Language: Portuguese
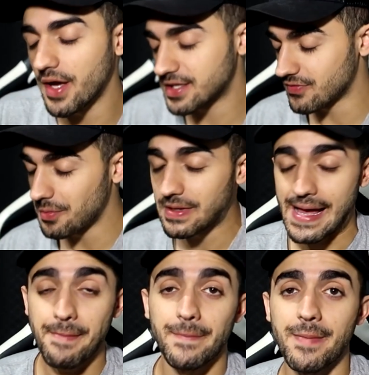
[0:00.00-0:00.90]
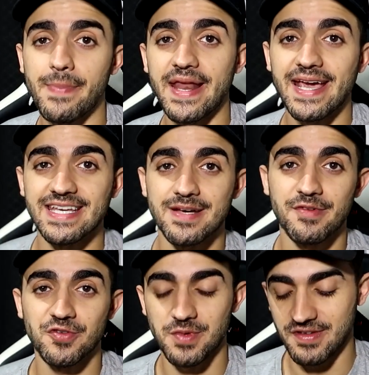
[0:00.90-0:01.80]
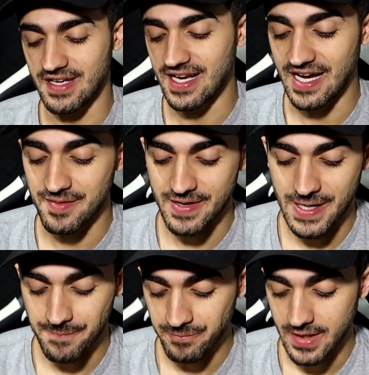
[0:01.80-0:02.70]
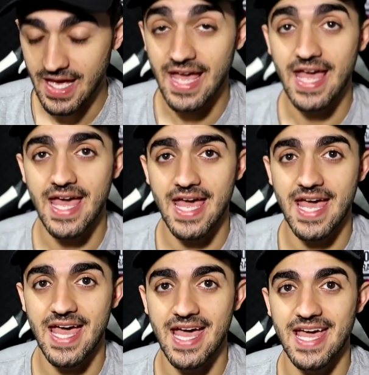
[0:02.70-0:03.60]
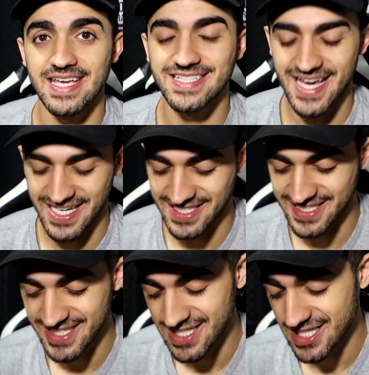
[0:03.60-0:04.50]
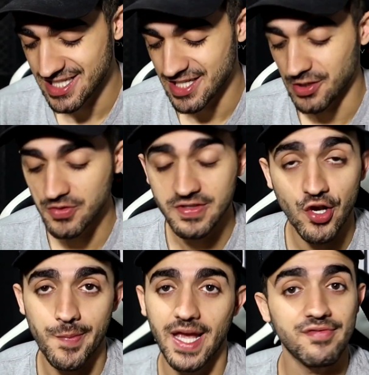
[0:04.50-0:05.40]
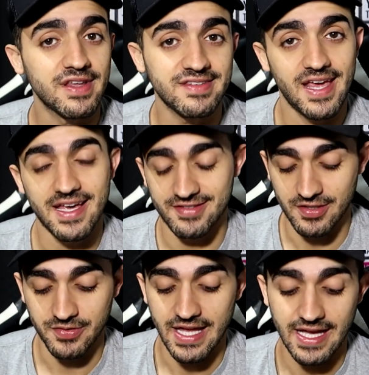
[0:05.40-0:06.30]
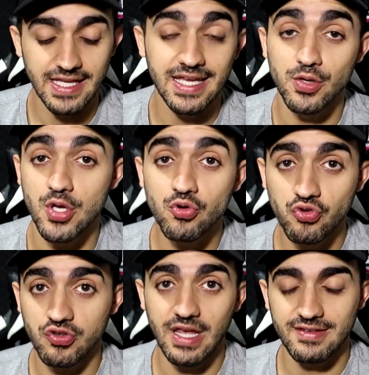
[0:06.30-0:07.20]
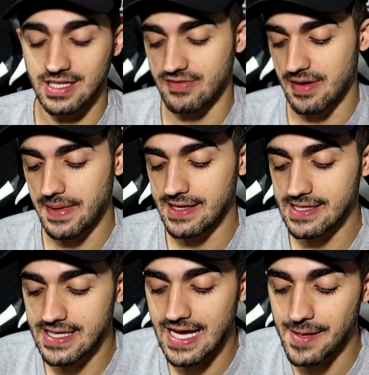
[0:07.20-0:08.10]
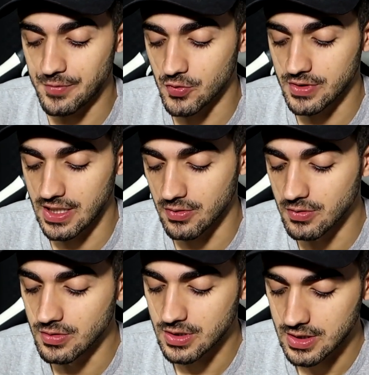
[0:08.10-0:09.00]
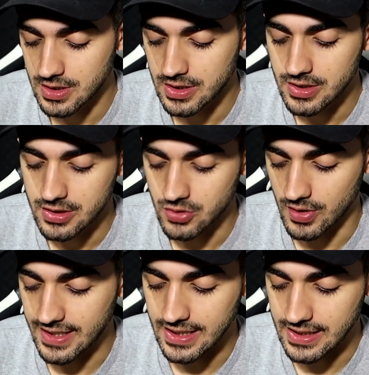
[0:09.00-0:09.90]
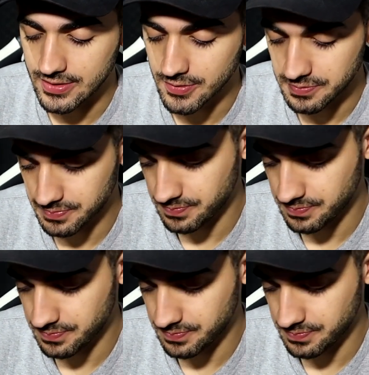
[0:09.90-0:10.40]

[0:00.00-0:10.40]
ó, então vamos lá. Preparei aqui já mais ou menos a câmera. É, gente, não sei como é que vai ser a reação dela e eu não sei se ela vai me atender rápido ou não. Tô ligando.